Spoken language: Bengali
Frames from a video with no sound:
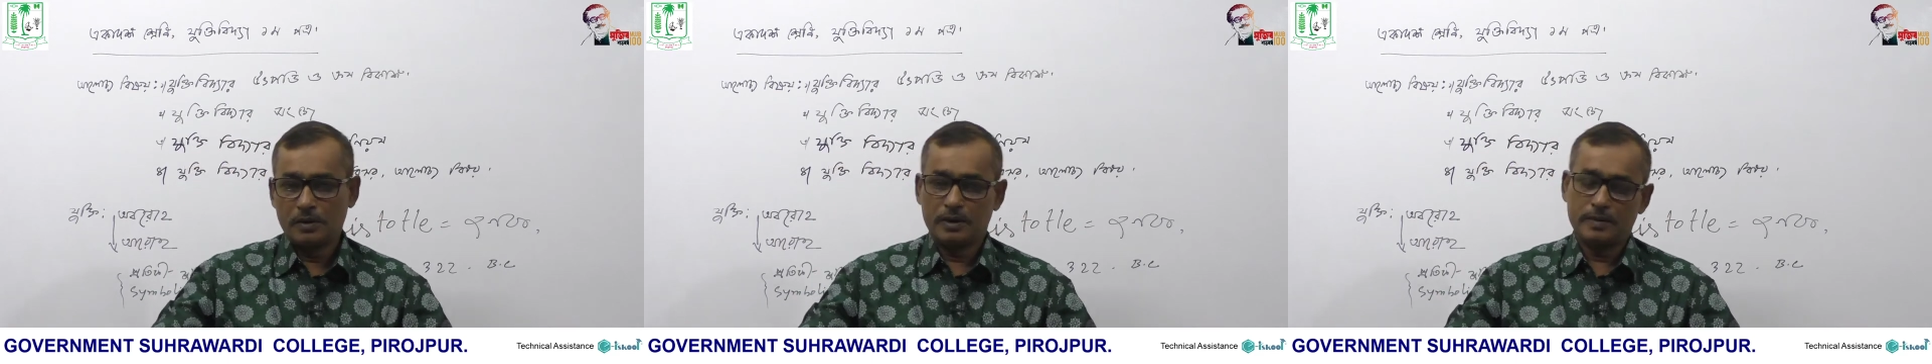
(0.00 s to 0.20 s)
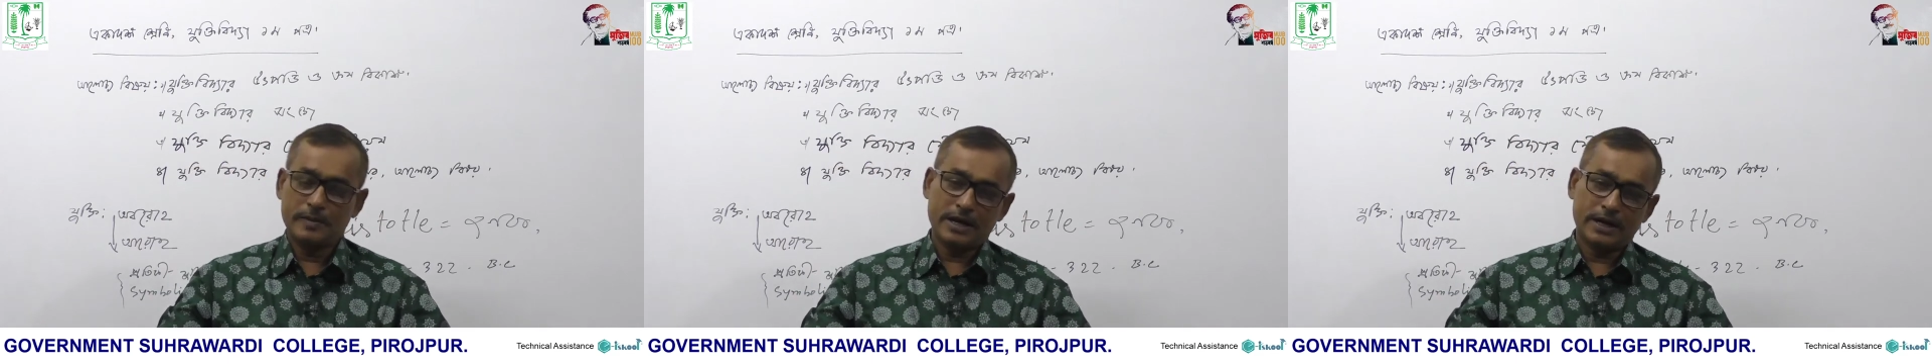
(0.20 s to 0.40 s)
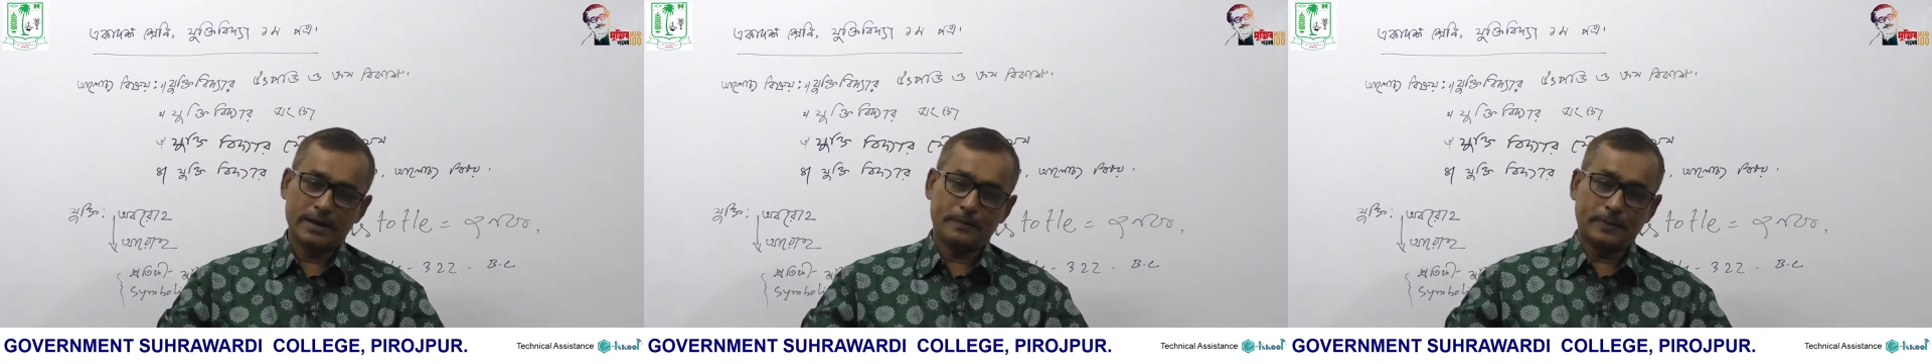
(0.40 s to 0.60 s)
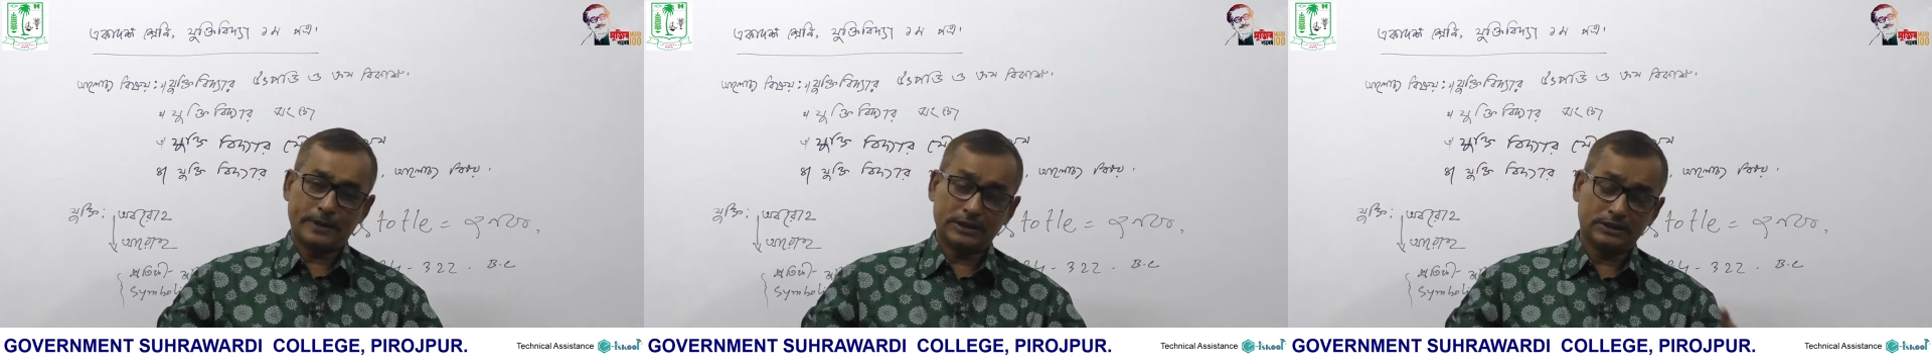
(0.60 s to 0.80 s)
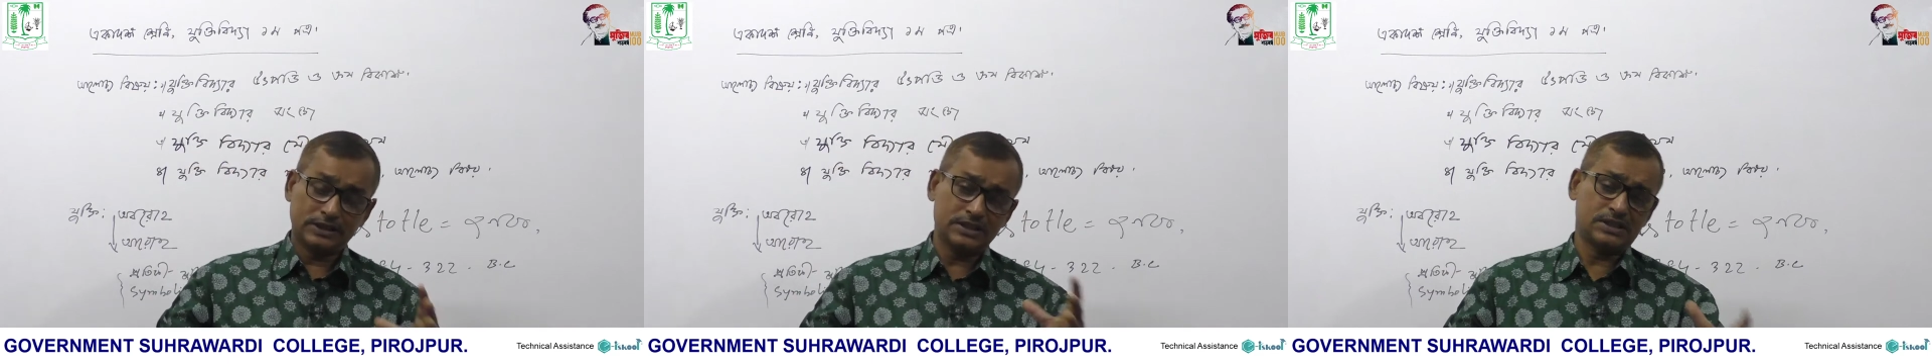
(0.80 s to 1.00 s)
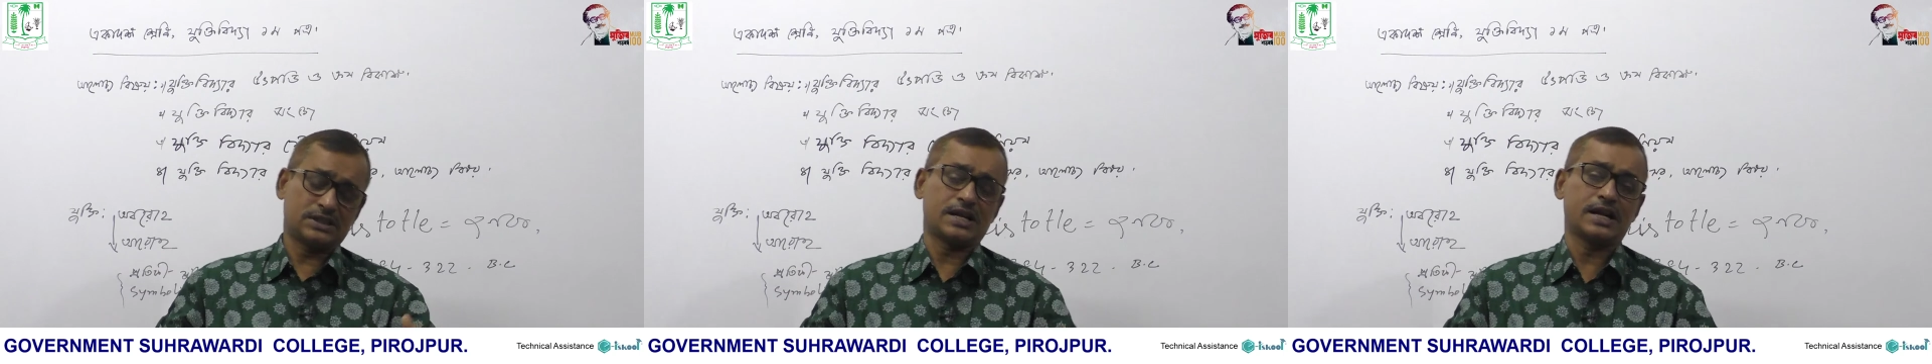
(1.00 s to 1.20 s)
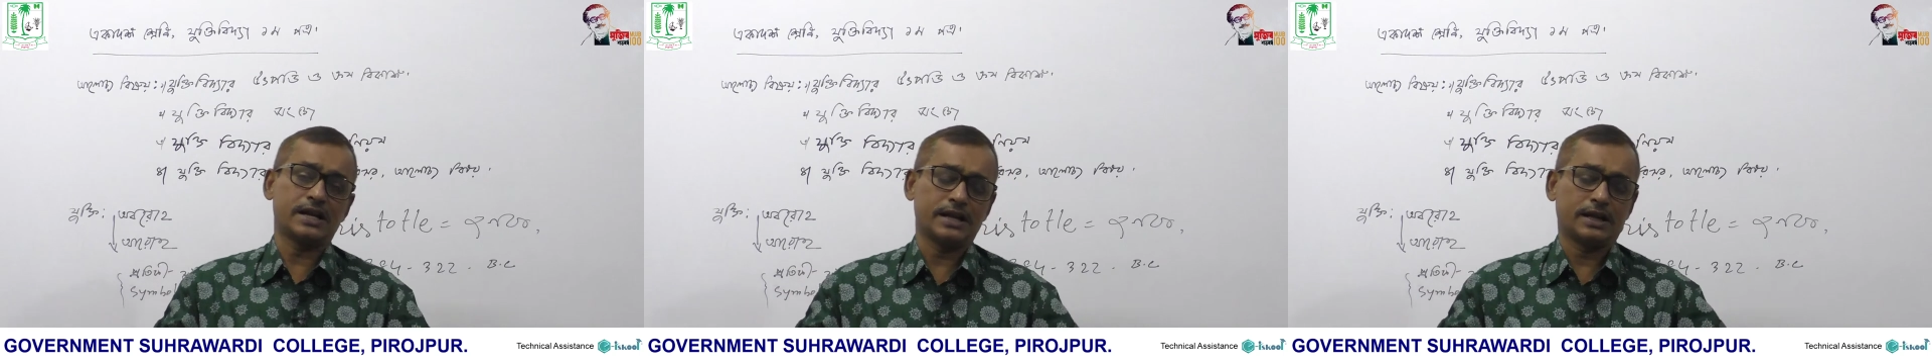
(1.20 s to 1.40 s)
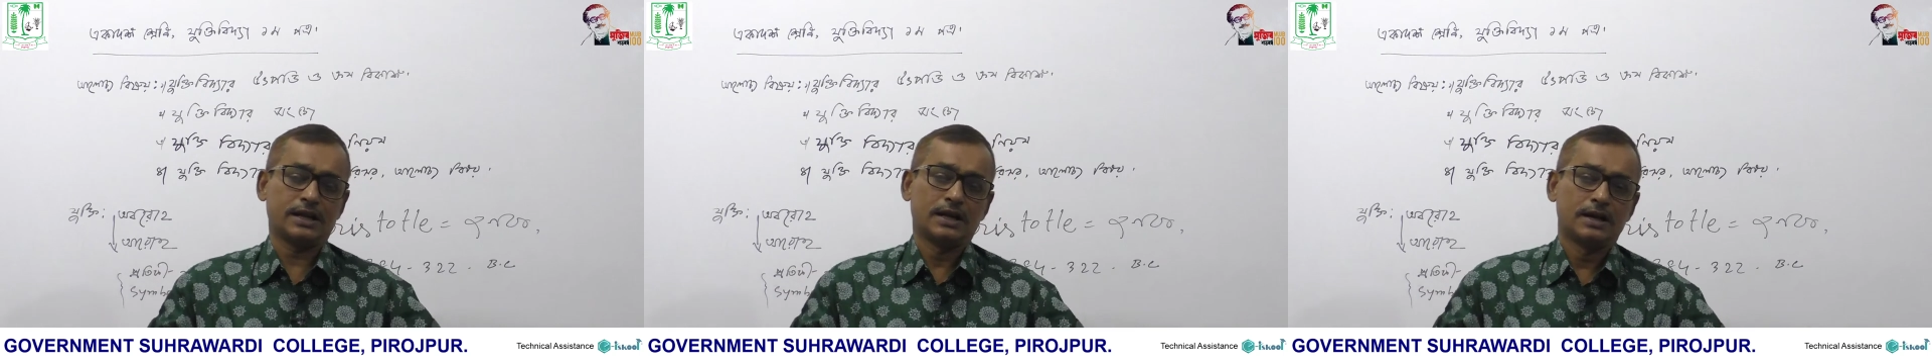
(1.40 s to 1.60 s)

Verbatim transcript: মানে প্রাতিষ্ঠানিক